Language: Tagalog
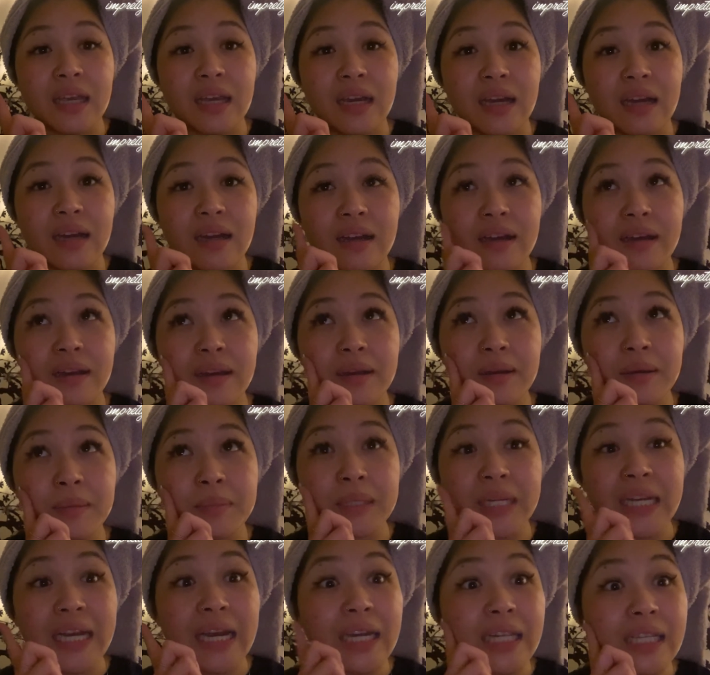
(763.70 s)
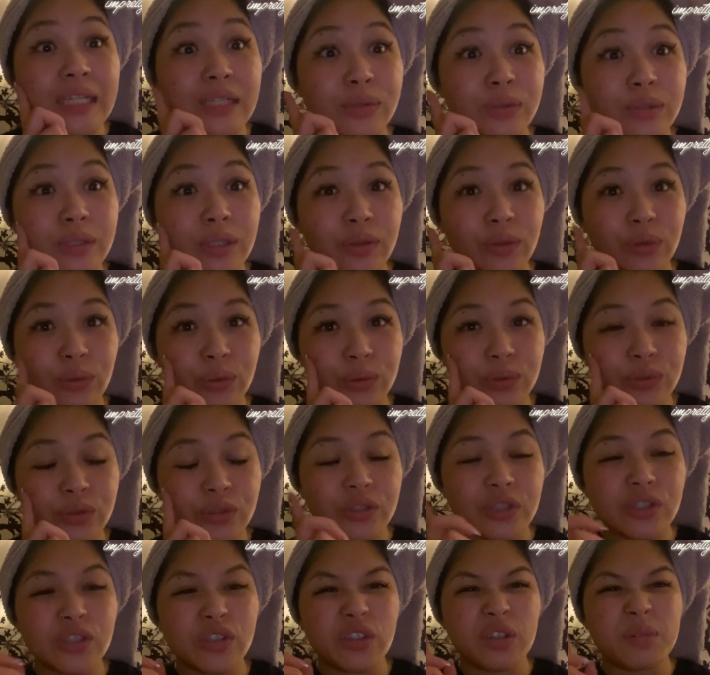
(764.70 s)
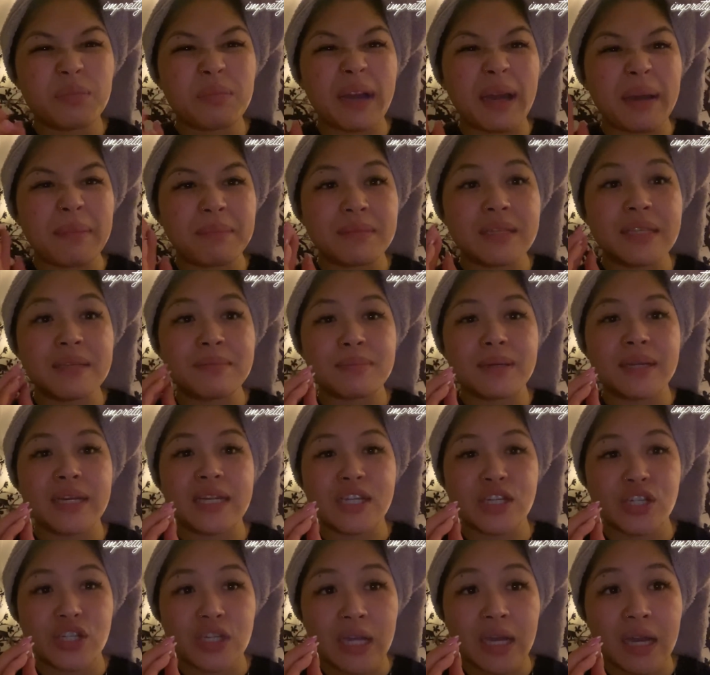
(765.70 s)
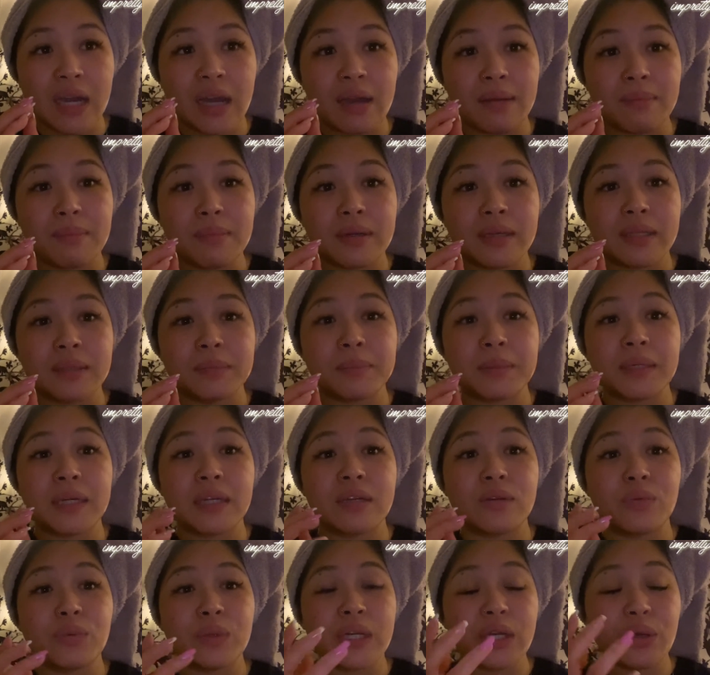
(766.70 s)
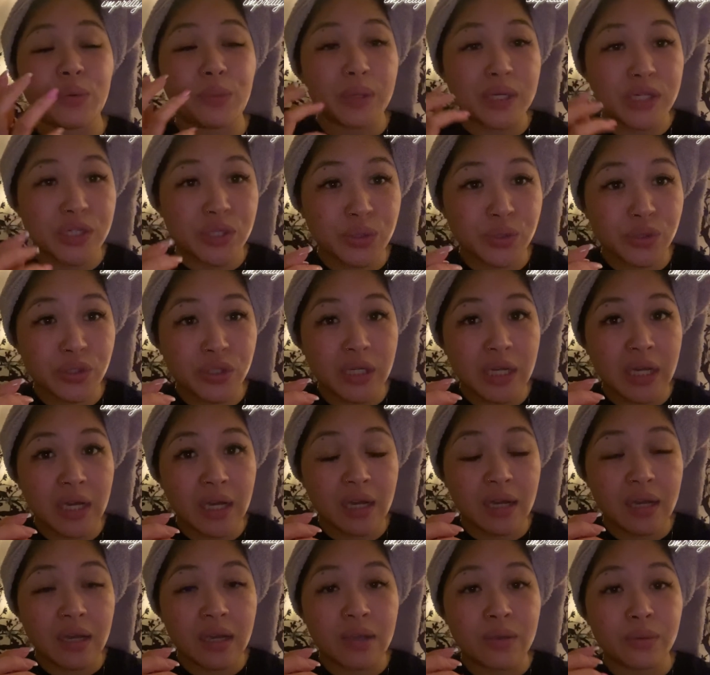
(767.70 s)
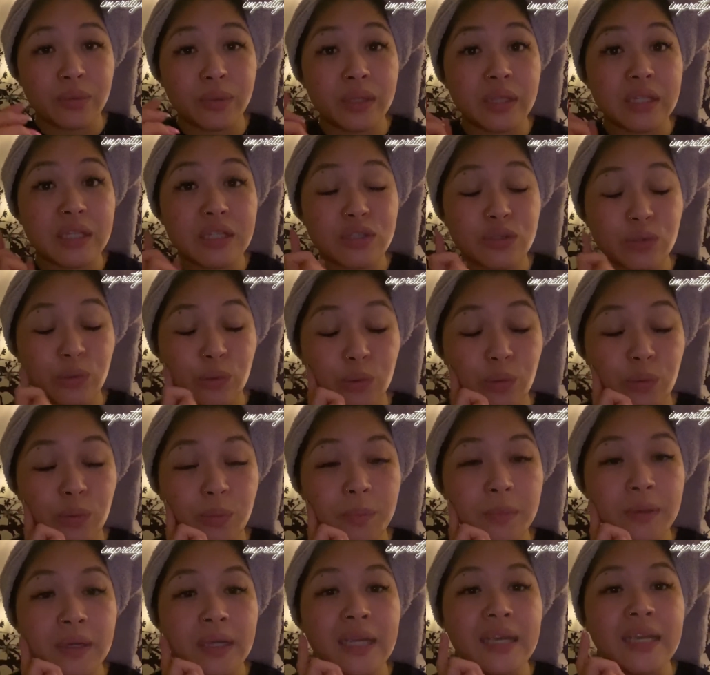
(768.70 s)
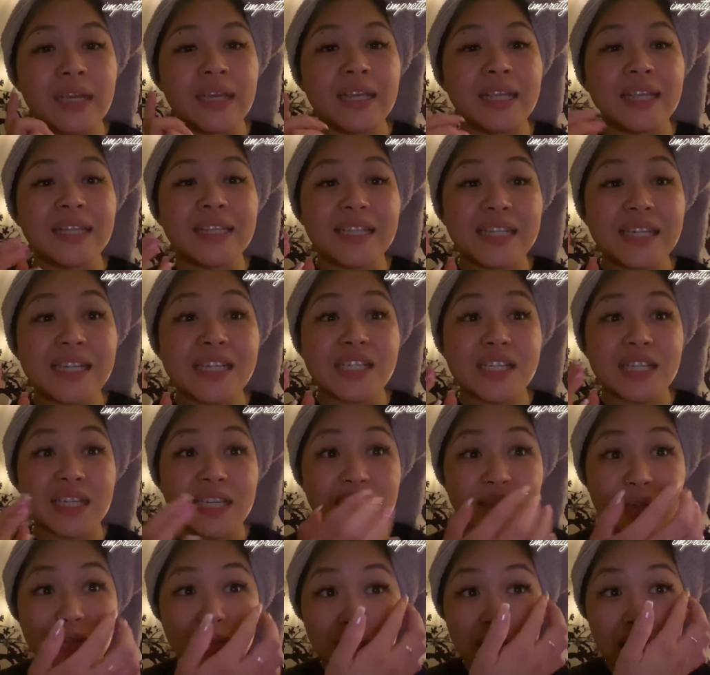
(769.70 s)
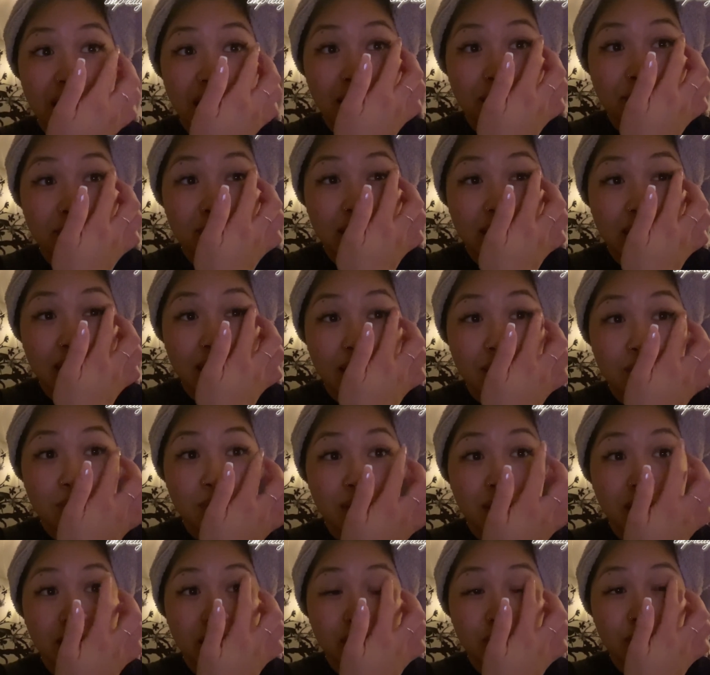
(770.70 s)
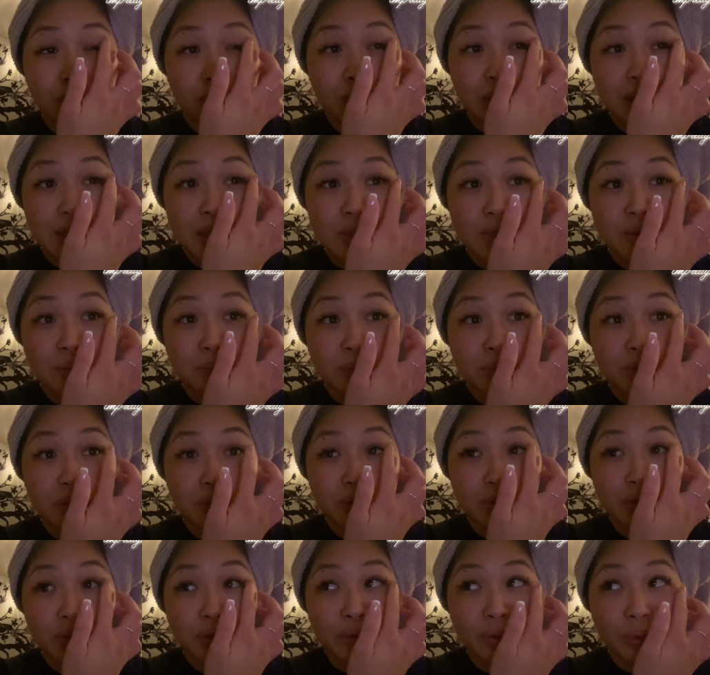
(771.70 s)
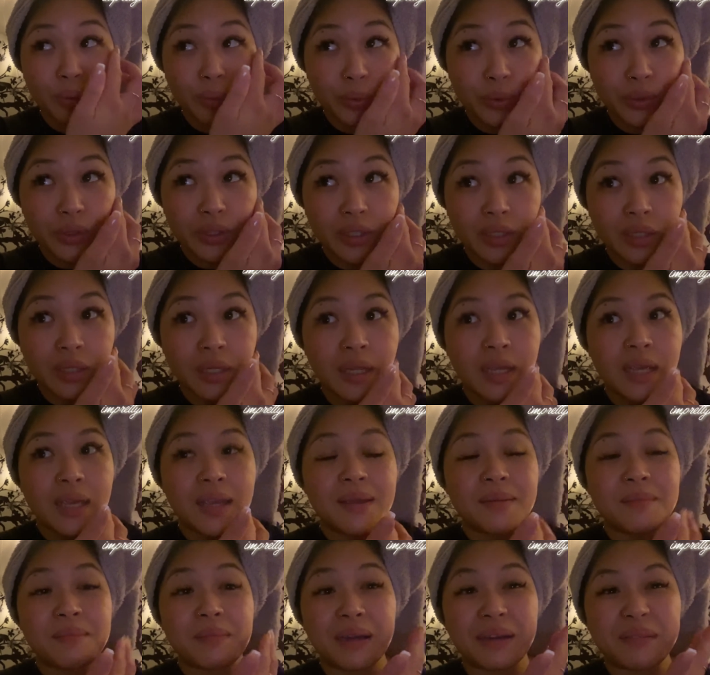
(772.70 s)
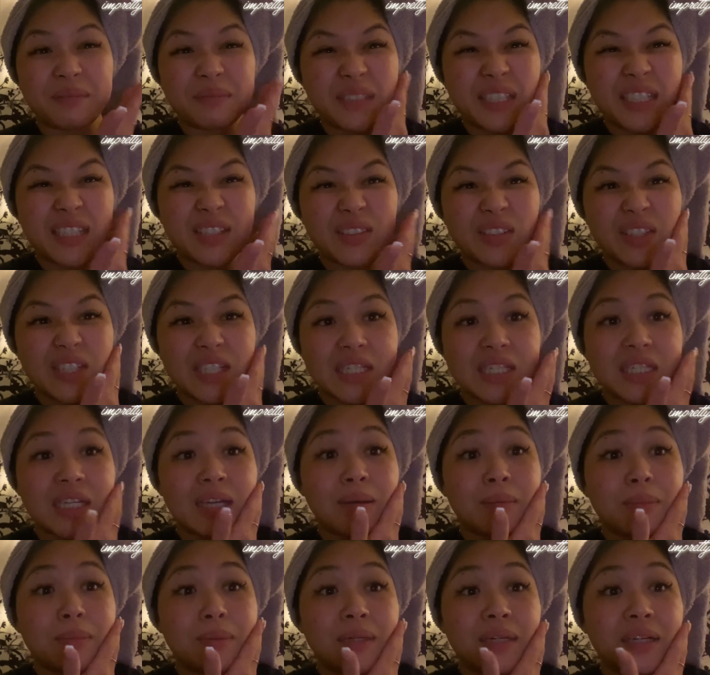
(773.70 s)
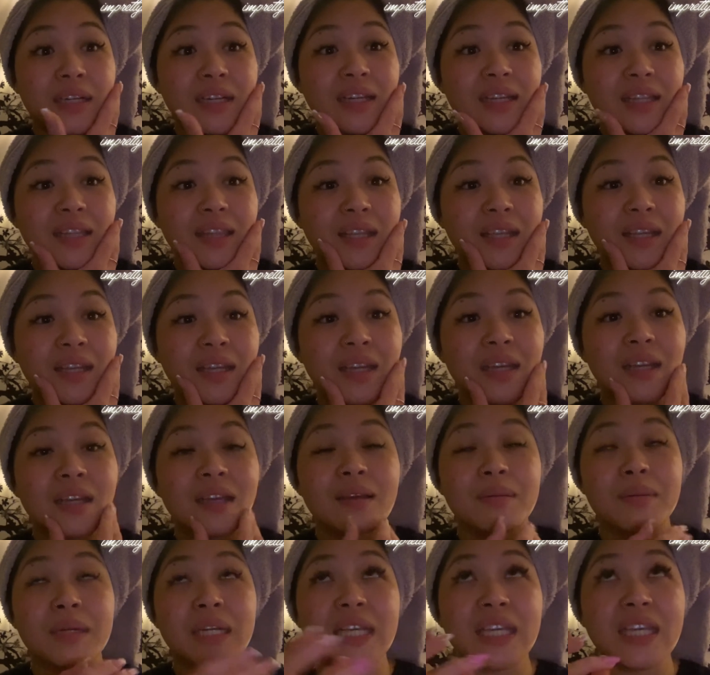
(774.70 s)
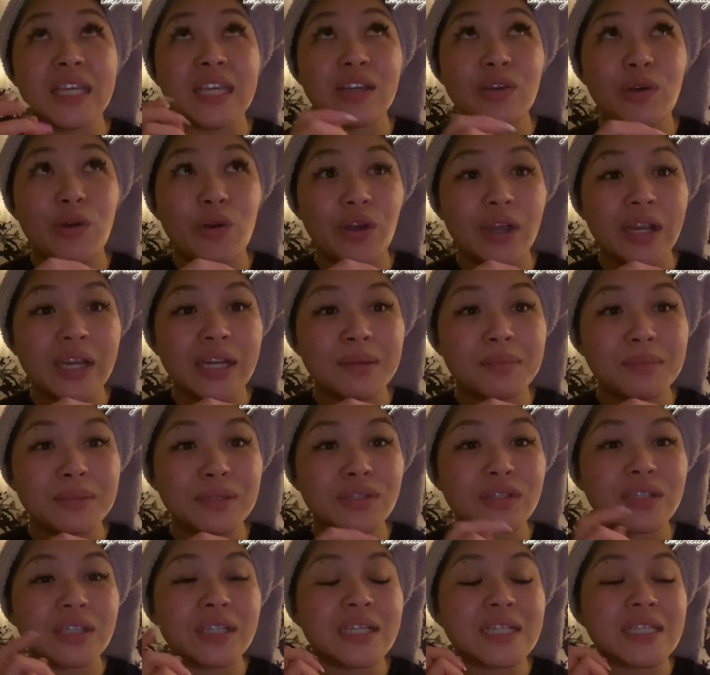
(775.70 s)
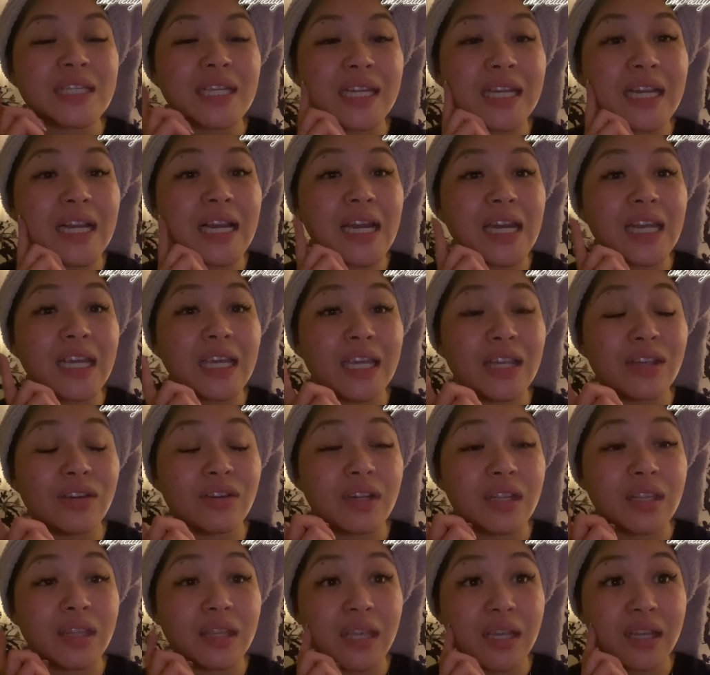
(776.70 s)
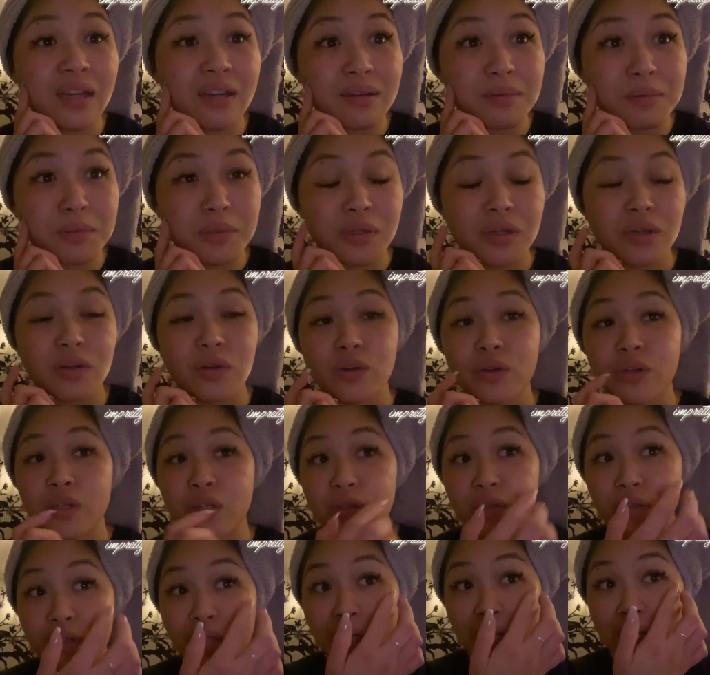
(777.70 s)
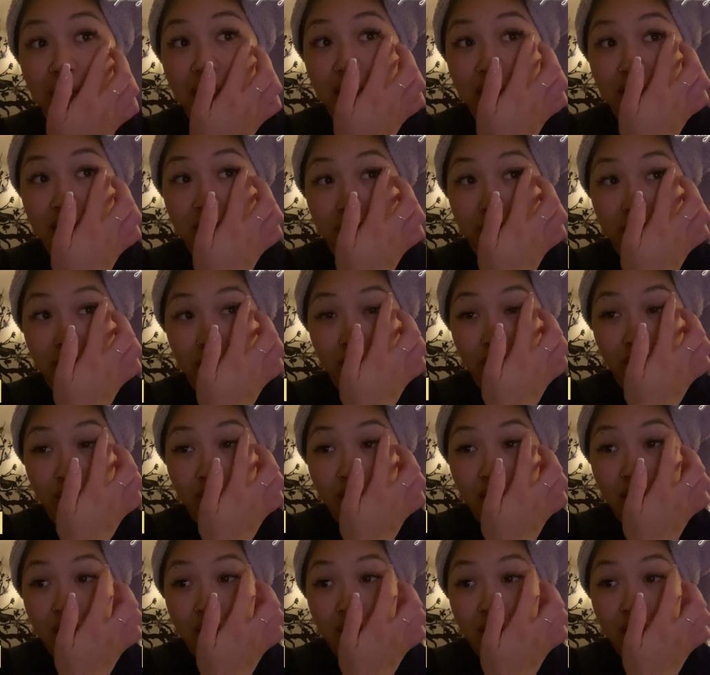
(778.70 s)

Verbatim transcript: um, nilalagyan ko ng toner yon mahapdi pa rin siya. But pag winawash ko siya with the soap, hindi na siya ganun kahapdi. But once you put your toner, mahapdi na ulit siya. But nagiging okay naman yon kasi nilalagay nyo na yung day cream nyo or your night cream nyo.